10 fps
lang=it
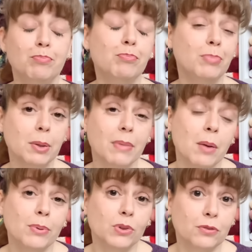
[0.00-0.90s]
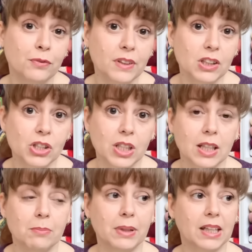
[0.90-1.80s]
per me è più
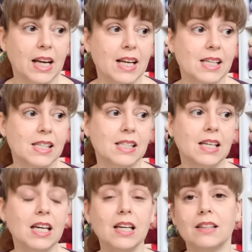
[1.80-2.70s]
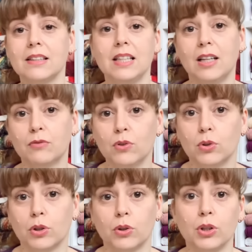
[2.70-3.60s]
difficile perché se di
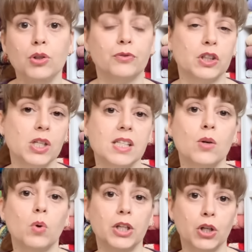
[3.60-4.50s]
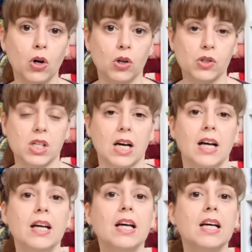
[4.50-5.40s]
lavoro io facessi qualcosa
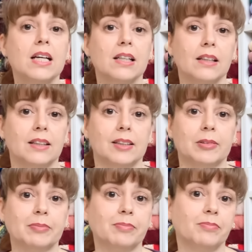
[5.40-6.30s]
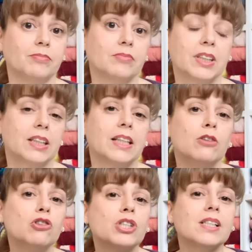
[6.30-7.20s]
ehm, che
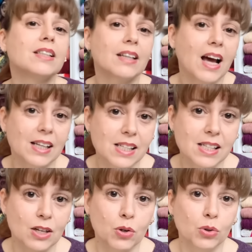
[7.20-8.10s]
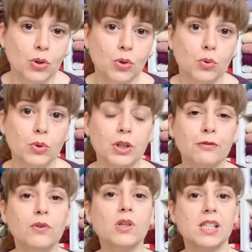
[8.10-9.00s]
non c'entrasse con lui,
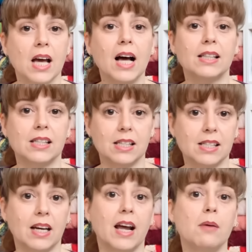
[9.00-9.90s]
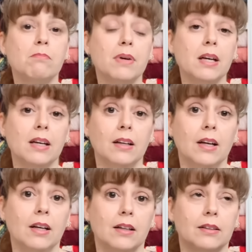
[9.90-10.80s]
forse anzi sarebbe,
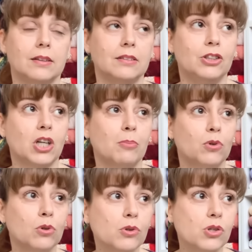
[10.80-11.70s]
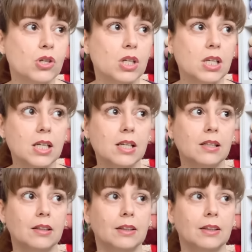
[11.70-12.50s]
eh, diciamo così,